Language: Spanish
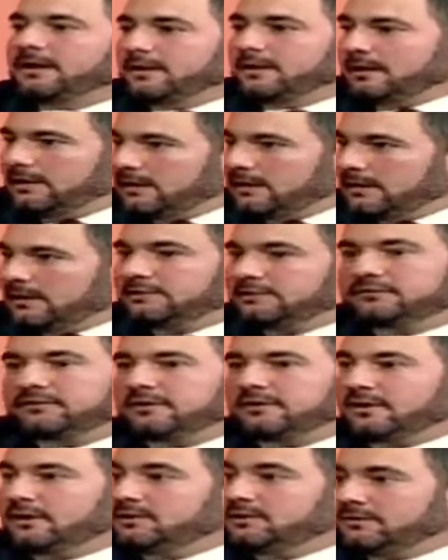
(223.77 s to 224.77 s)
en, el
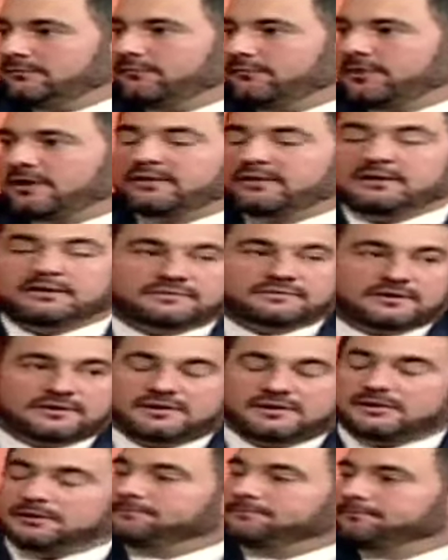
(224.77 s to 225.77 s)
Internet y fuera del
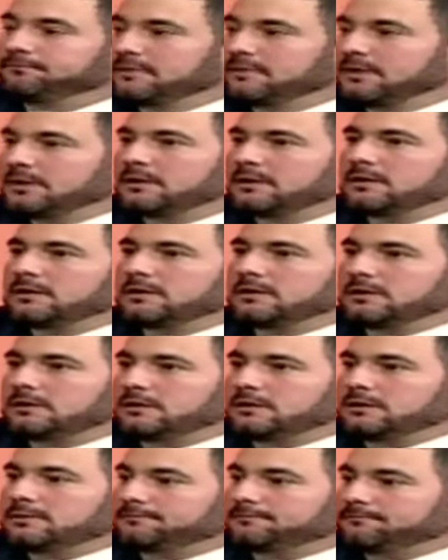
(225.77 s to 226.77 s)
Internet.
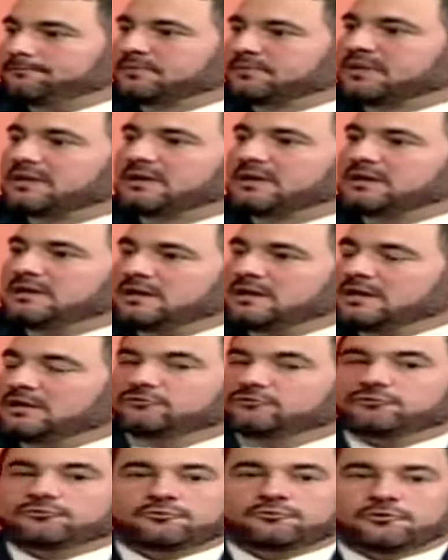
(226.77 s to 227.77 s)
y, y
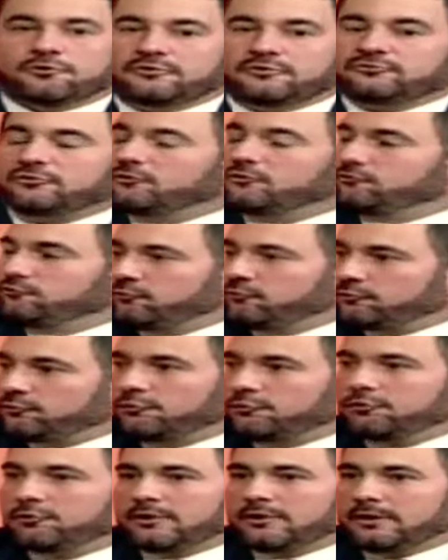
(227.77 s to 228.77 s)
eso nos hizo a
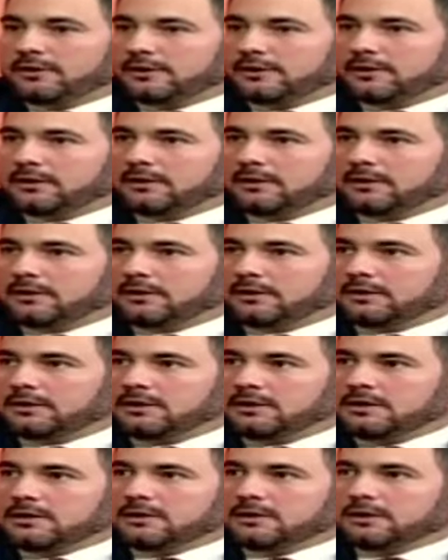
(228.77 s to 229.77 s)
nosotros... Eh, eh
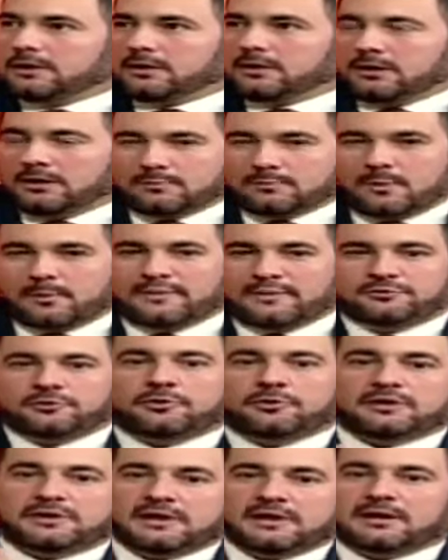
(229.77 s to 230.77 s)
eh, en el
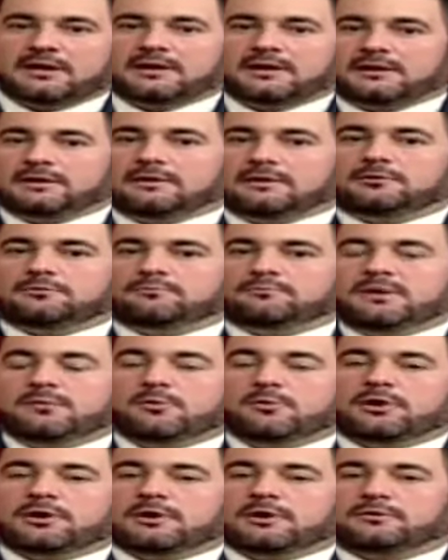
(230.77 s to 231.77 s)
momento en que
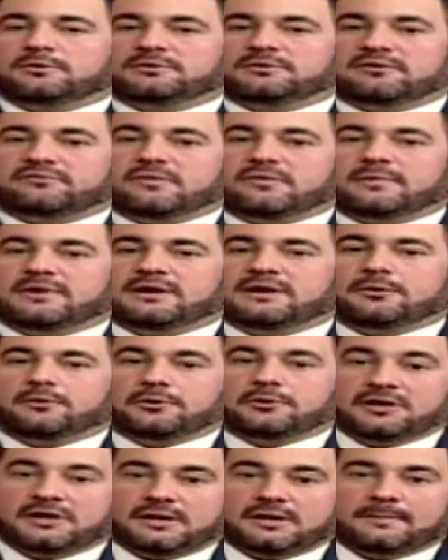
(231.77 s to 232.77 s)
vimos que nuestra familia
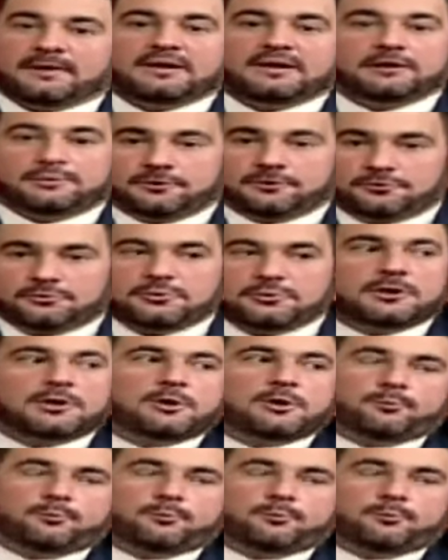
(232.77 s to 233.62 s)
corría peligro,